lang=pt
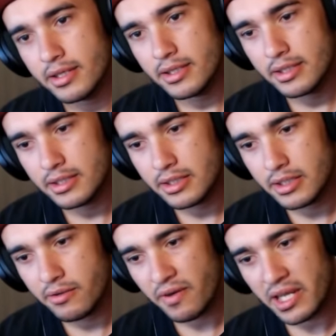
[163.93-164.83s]

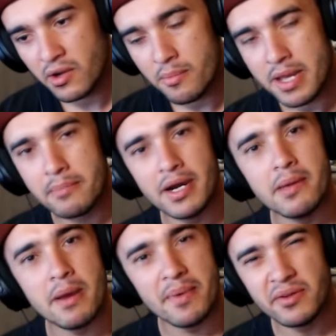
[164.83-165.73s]
E eu falei com a minha
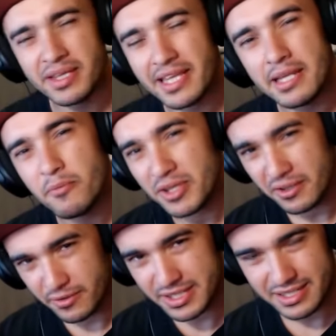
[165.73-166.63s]
mãe, minha mãe não entende
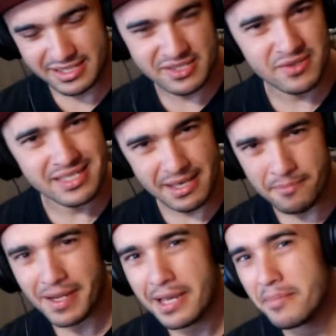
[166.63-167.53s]
muita coisa dessas coisas,
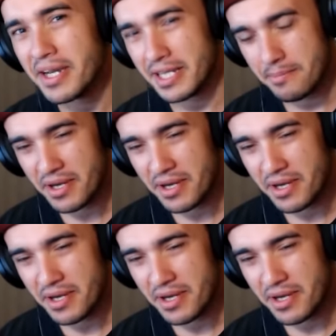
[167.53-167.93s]
sabe como é que é mãe? mãe, né?